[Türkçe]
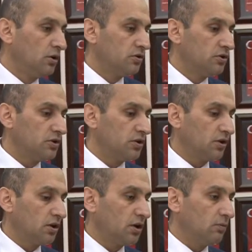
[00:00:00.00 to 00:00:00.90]
Çeşitli
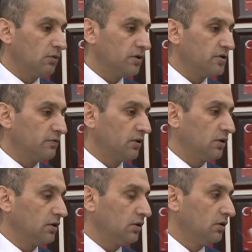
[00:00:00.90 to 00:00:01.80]
rakamlar
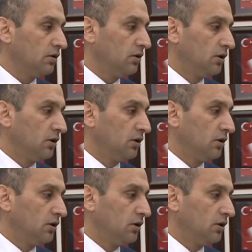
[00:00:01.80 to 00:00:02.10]
zikredildi.